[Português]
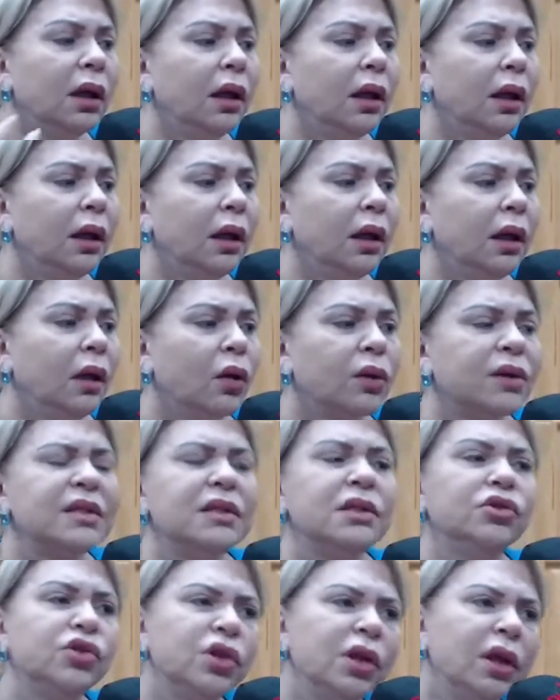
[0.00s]
é,
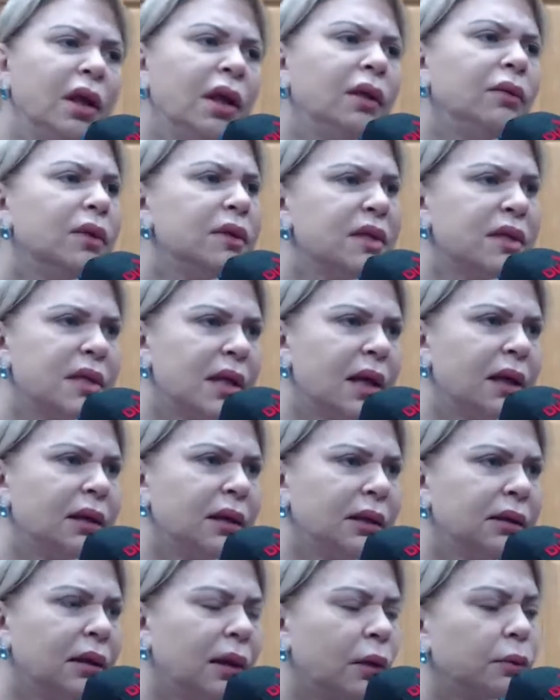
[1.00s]
oxigênio,
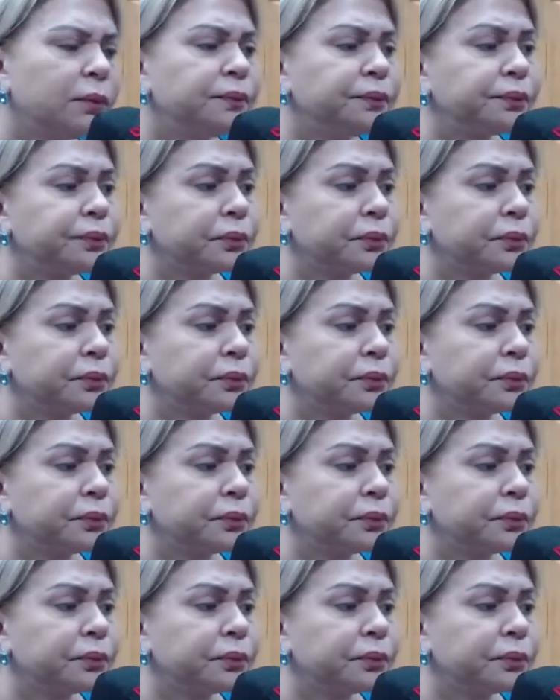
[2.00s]
etc. E tal.